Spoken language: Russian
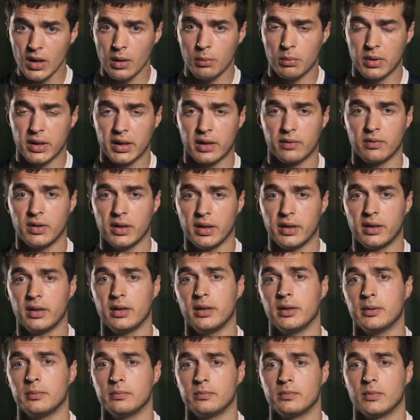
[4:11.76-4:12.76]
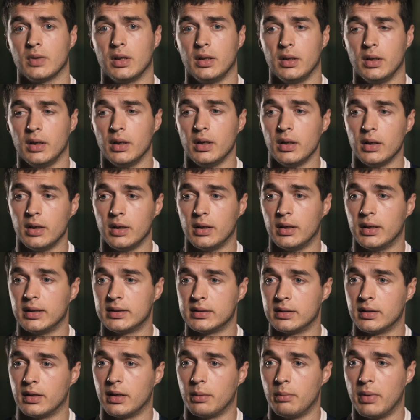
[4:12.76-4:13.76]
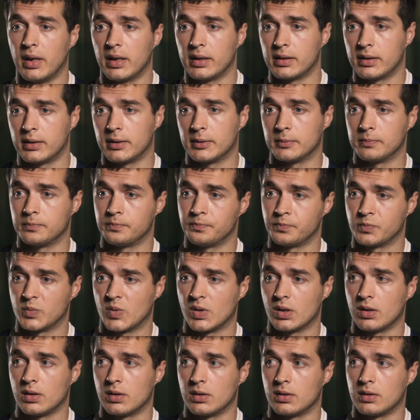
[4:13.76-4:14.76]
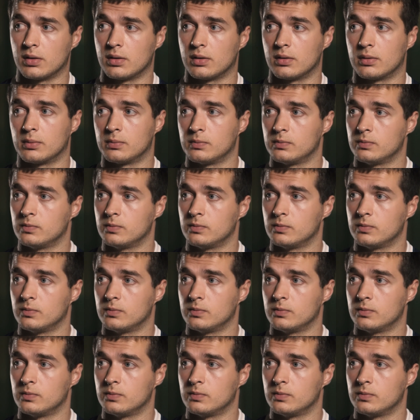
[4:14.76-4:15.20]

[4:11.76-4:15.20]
Мы их выиграли. Эти ребята, э,